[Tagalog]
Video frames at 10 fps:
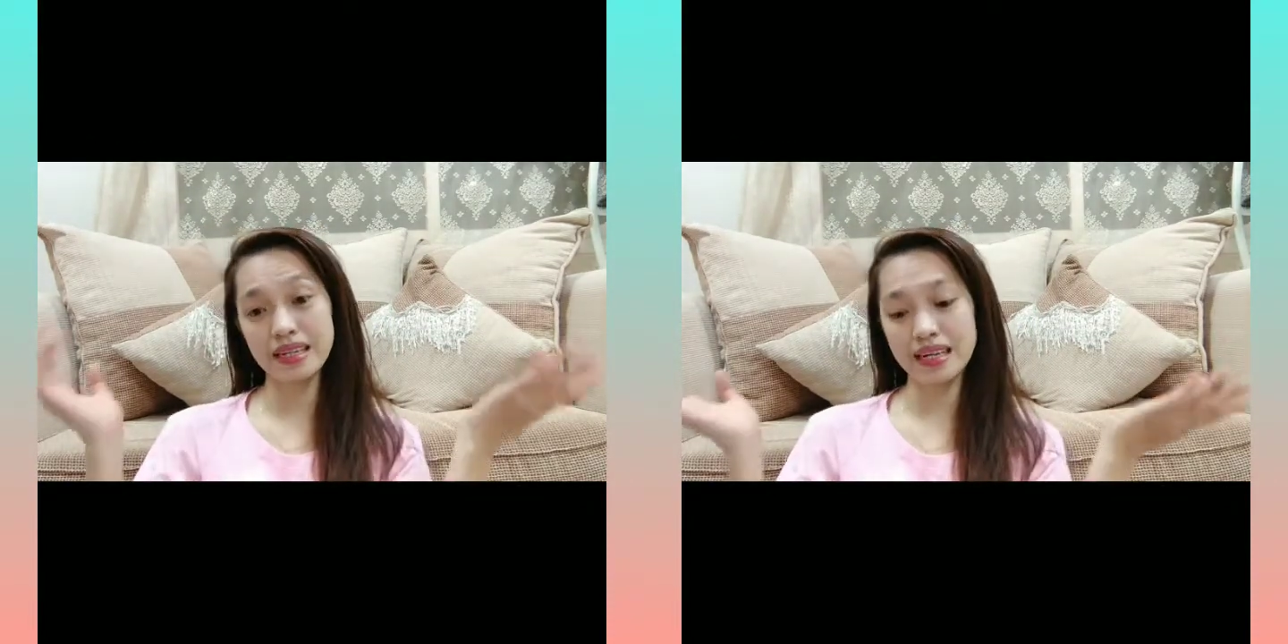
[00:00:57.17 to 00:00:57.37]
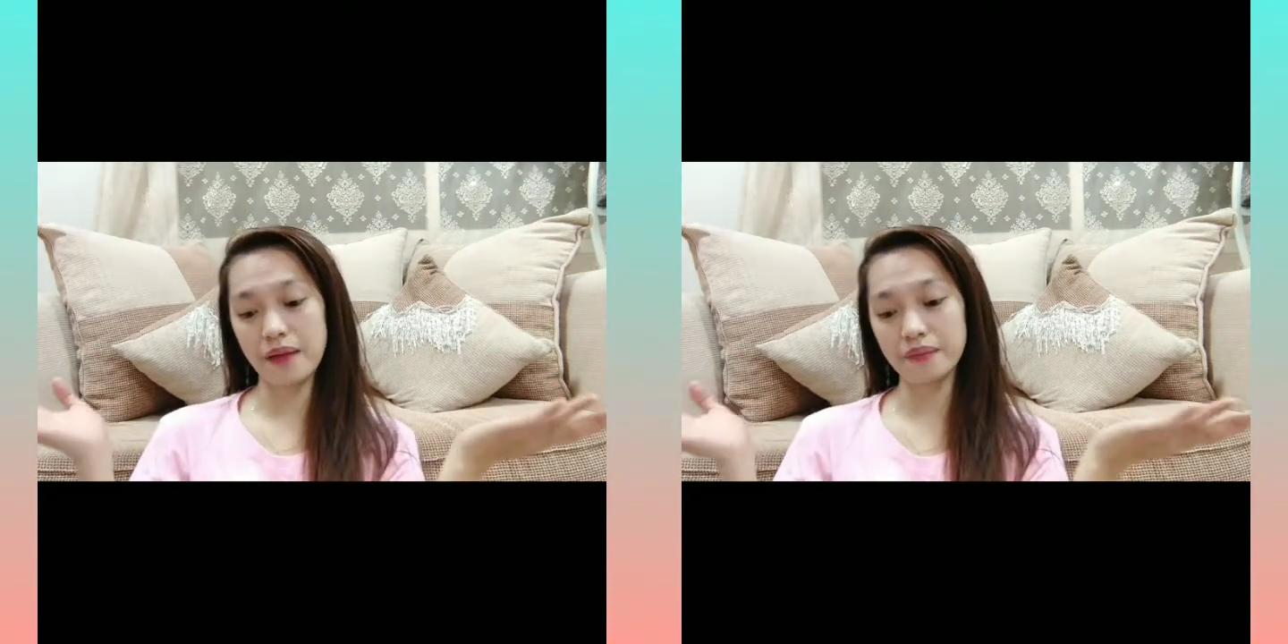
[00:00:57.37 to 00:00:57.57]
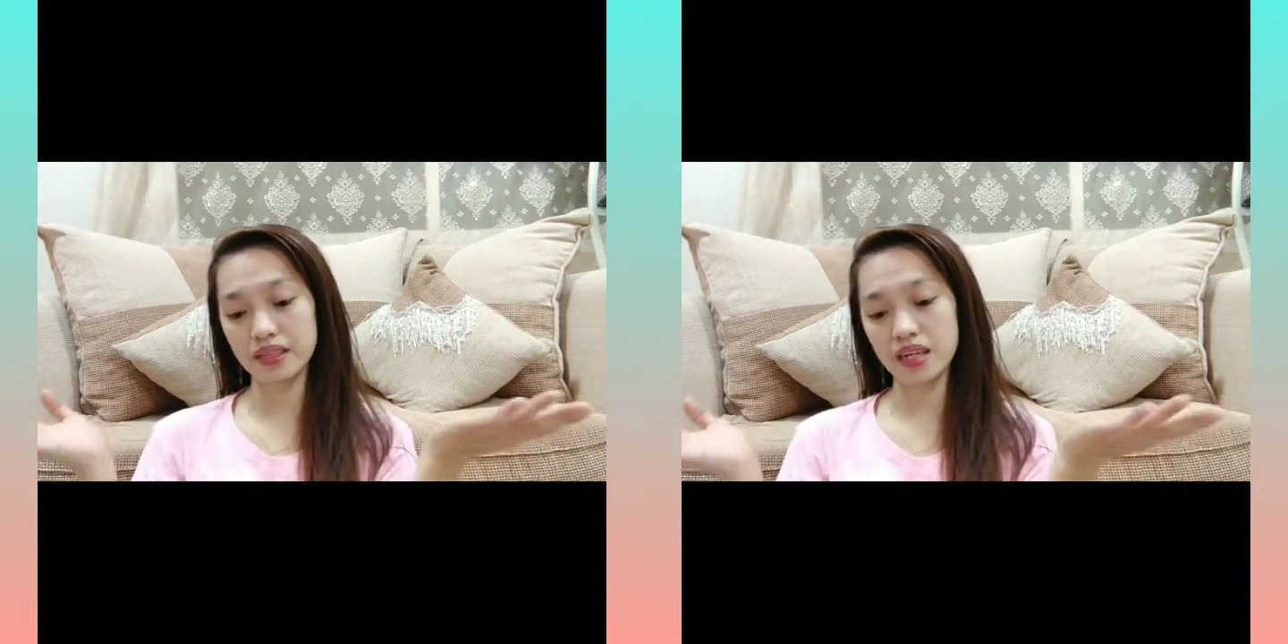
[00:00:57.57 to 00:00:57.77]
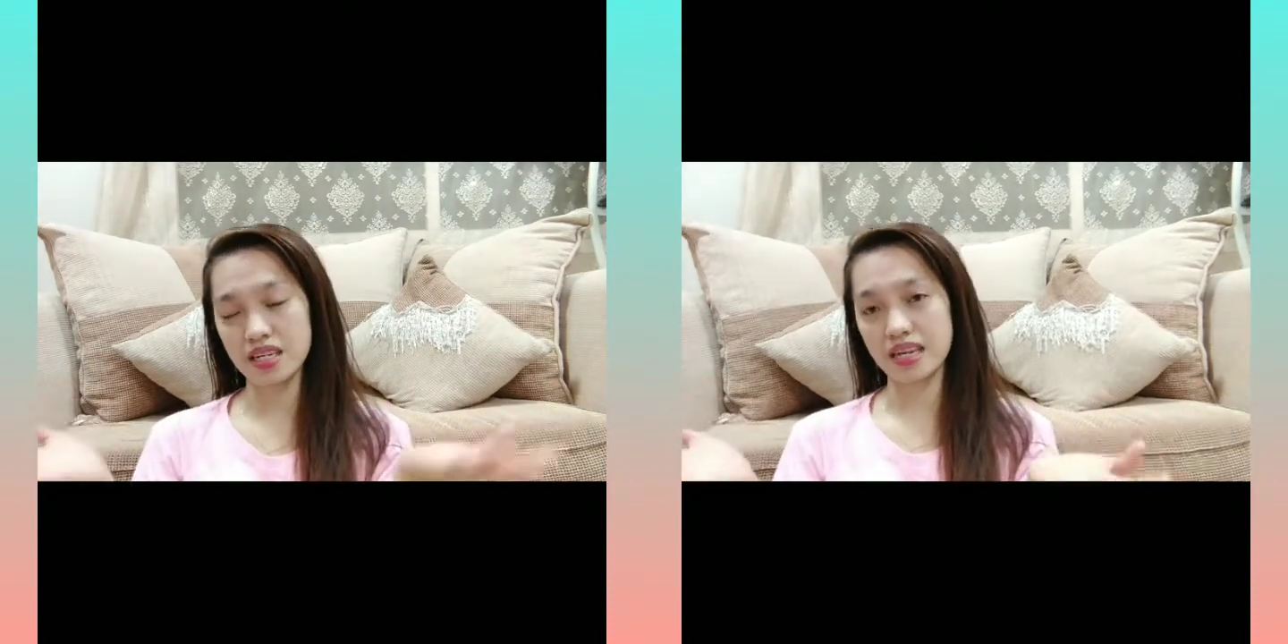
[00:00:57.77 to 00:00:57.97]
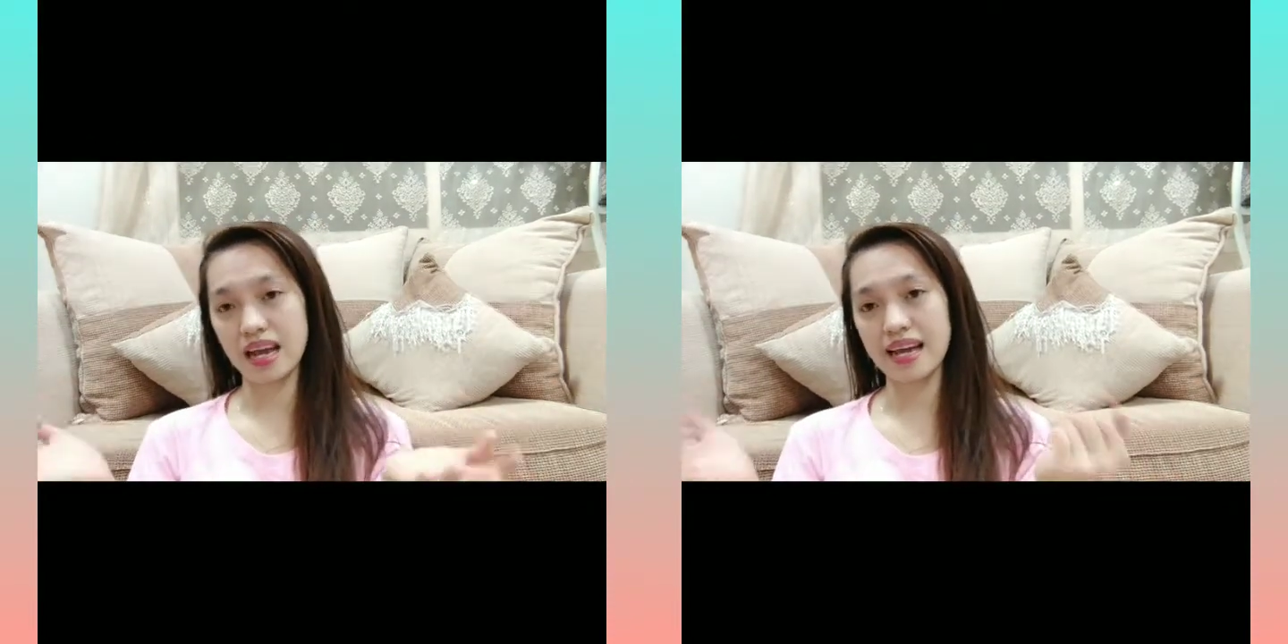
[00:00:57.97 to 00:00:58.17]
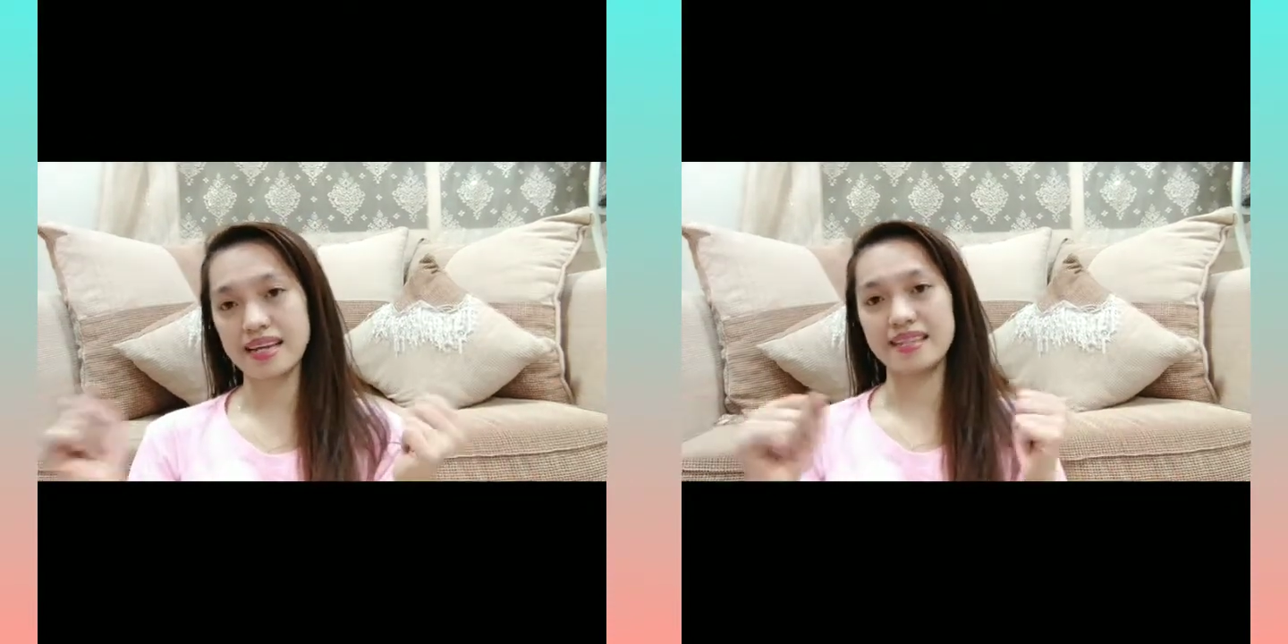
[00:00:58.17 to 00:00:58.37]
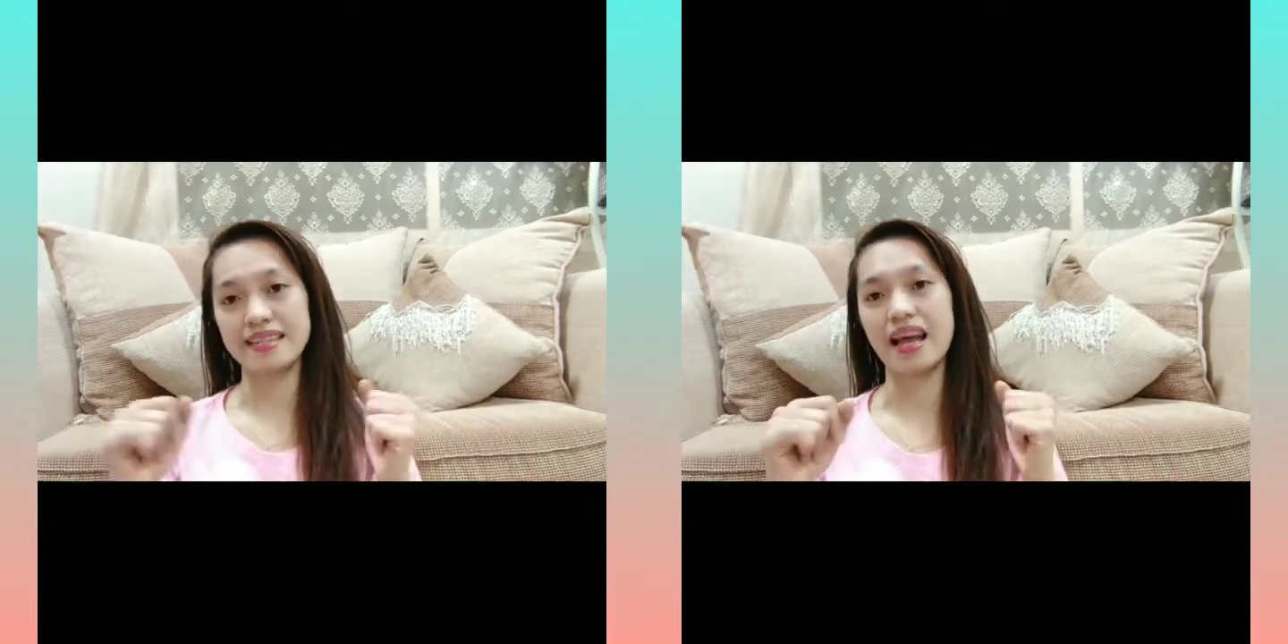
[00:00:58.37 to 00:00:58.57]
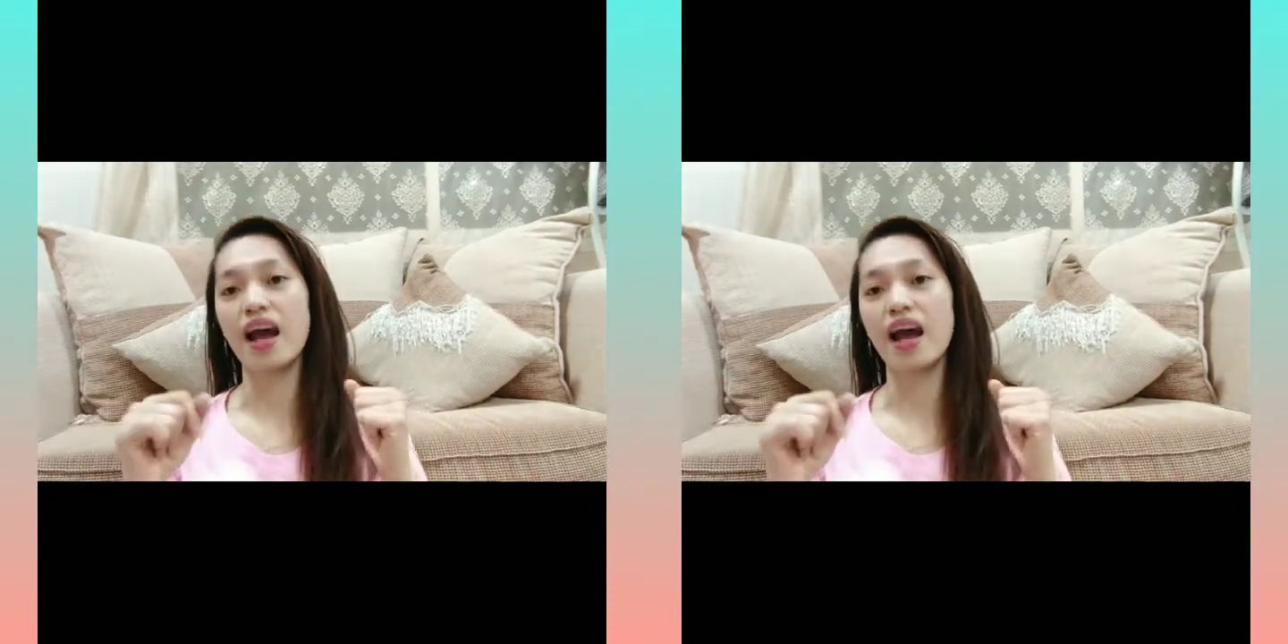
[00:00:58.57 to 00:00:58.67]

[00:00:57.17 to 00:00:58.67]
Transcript: namin kanina. Ay, hindi.